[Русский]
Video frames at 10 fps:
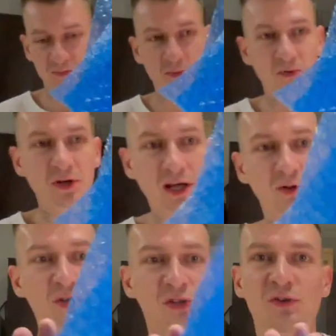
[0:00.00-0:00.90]
пупырки,
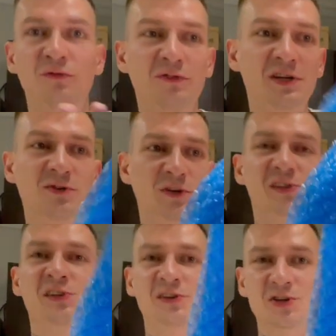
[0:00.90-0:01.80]
одно из нововведений у нас
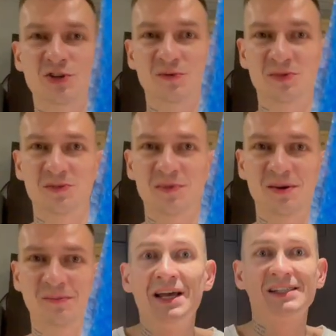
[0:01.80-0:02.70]
с сердечками
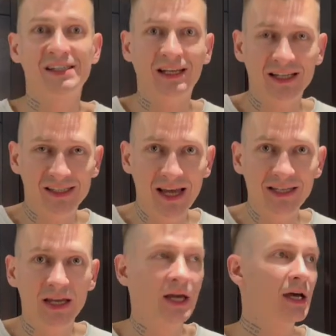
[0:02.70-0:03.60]
теперь.
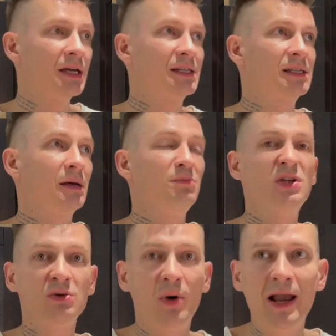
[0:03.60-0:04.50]
Заказать с
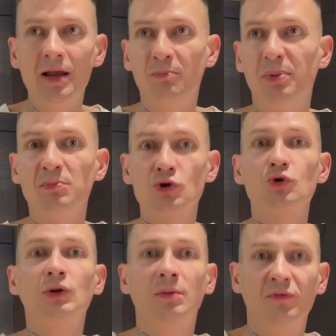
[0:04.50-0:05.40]
минимальным
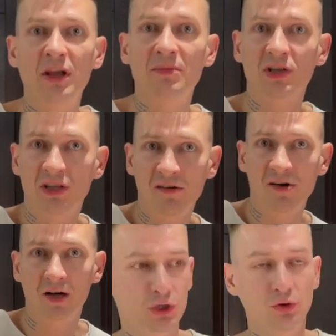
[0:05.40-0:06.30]
промежутком времени
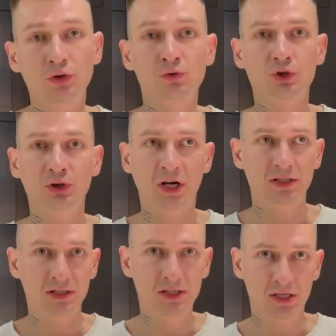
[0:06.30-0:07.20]
товар. Что не нужно
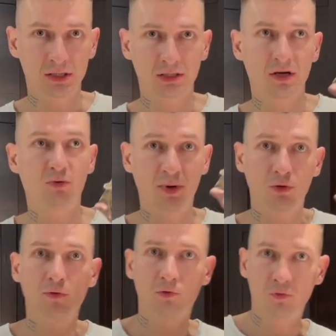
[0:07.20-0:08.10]
тратить деньги на
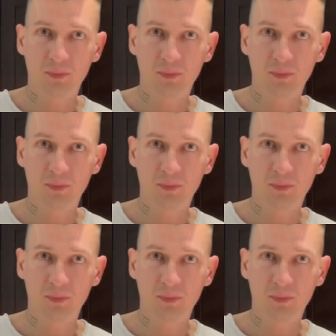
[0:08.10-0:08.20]
упаковку